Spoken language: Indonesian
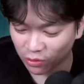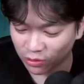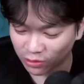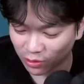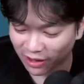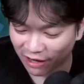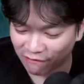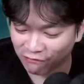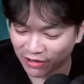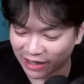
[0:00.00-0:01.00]
untuk
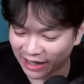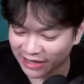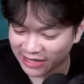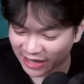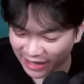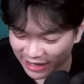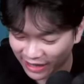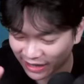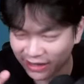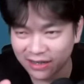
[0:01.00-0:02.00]
efek Leslie ini
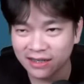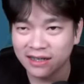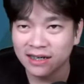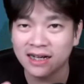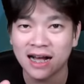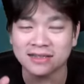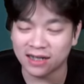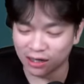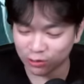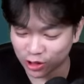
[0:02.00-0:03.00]
nggak
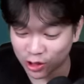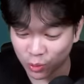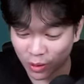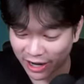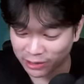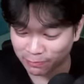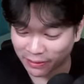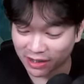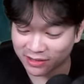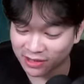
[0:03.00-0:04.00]
terlalu sesuai
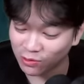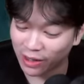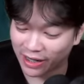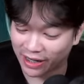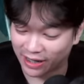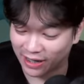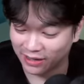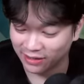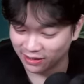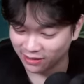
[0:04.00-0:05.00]
ekspektasi gue ya.
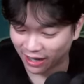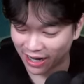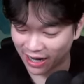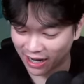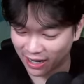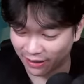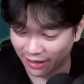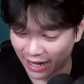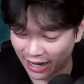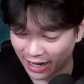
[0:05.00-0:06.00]
Kayak
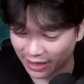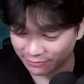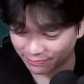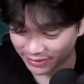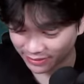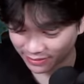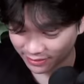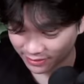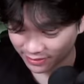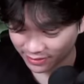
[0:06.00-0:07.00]
ya
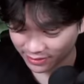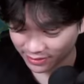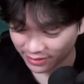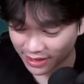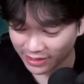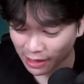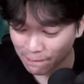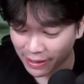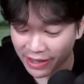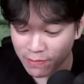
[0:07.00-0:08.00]
nggak
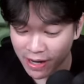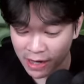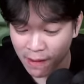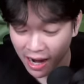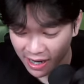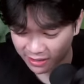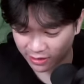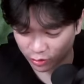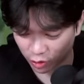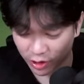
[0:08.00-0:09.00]
sampai gimana banget
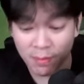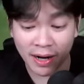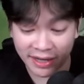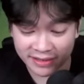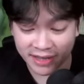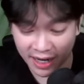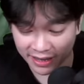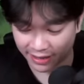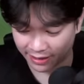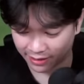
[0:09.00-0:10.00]
gitu loh dibandingin
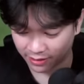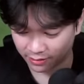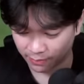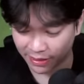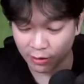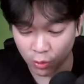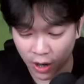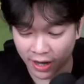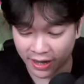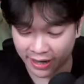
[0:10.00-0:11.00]
Changi. Bagi
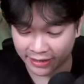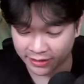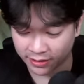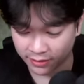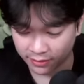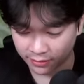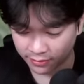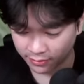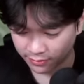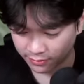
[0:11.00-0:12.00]
gue guys.
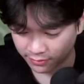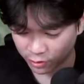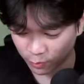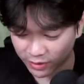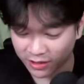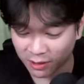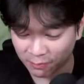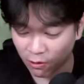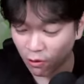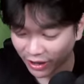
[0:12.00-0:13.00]
Cuma tetap oke